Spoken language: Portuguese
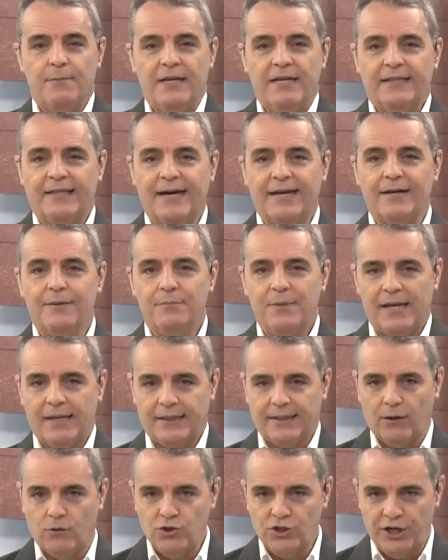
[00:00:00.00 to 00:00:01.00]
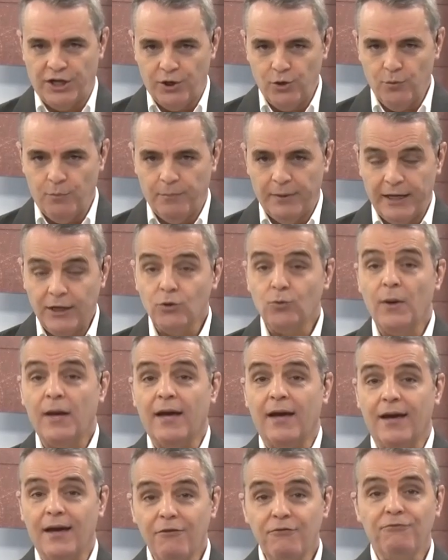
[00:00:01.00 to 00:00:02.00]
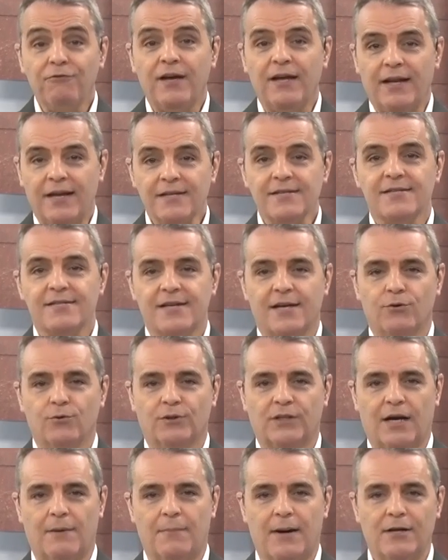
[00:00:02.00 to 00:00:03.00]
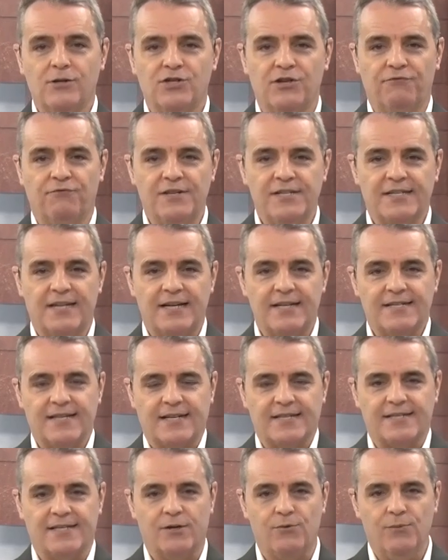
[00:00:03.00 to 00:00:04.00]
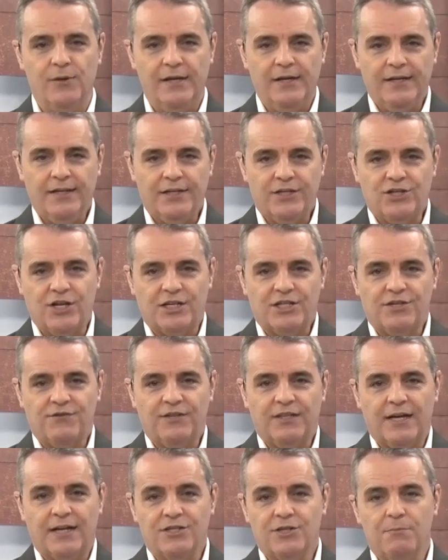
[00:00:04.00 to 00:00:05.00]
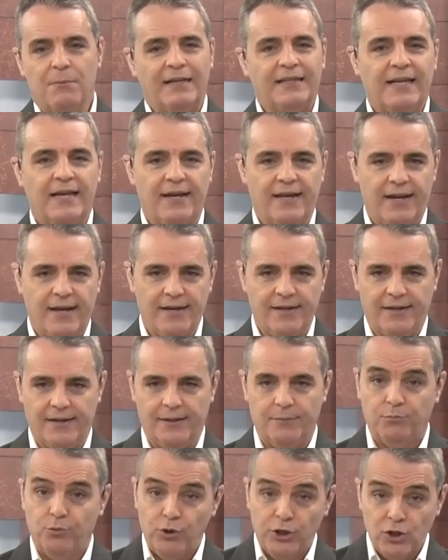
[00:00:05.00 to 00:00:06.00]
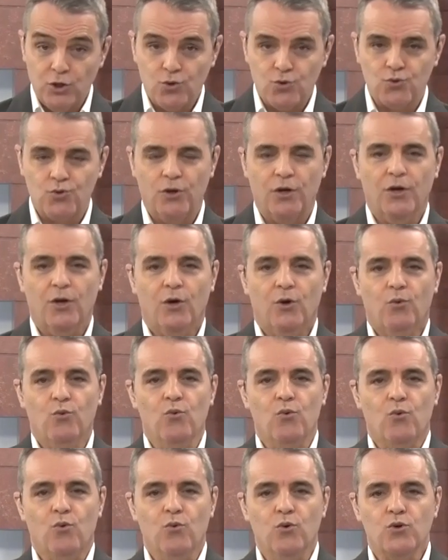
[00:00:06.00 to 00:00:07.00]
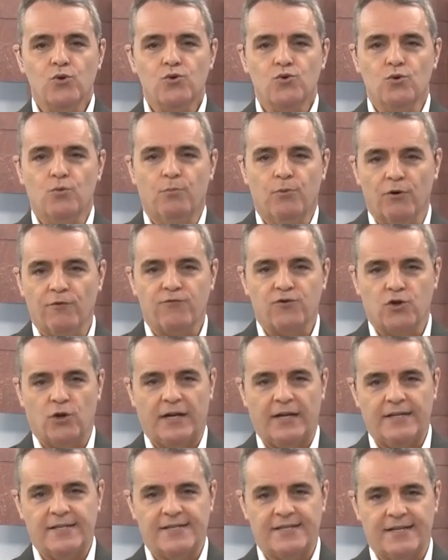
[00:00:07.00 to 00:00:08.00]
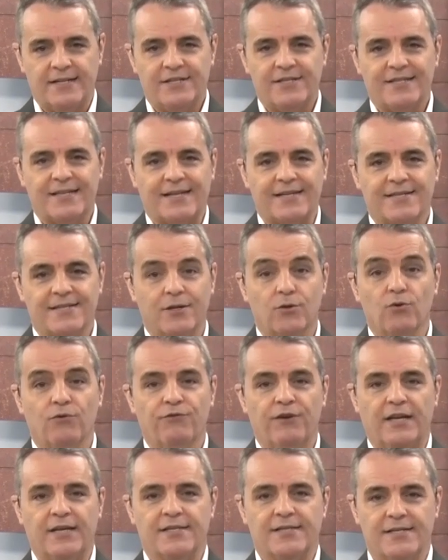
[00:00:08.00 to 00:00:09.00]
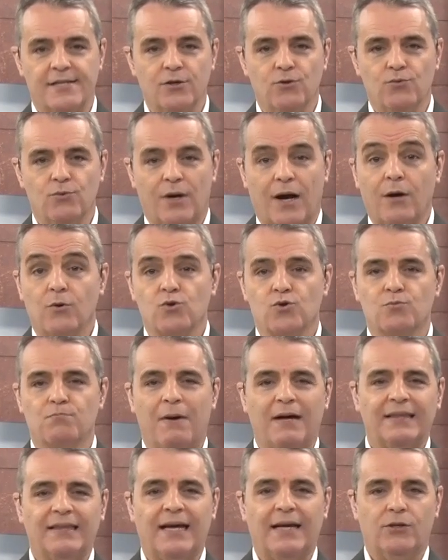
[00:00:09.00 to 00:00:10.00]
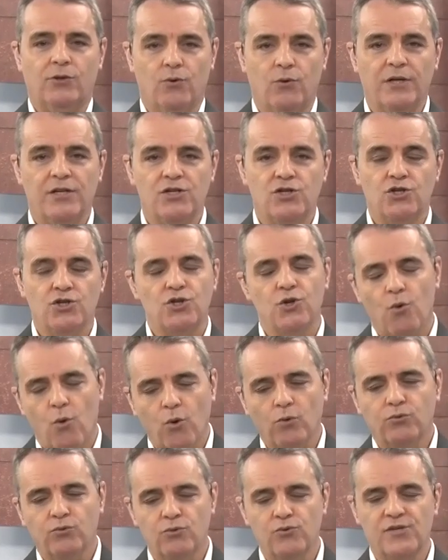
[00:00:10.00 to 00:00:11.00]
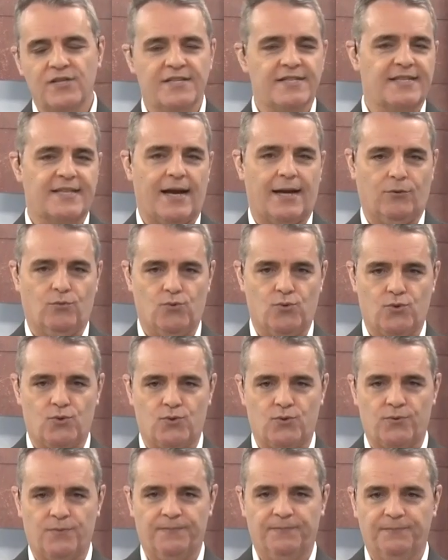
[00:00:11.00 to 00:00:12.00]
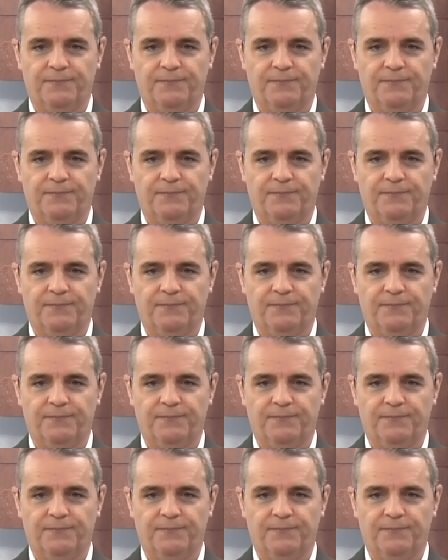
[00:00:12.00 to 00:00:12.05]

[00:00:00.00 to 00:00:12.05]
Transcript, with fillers: Militar Ambiental de Rio Preto é referência no trabalho de fiscalização de atividade madeireira. Por isso, um curso profissionalizante está sendo oferecido aos batalhões de outros estados.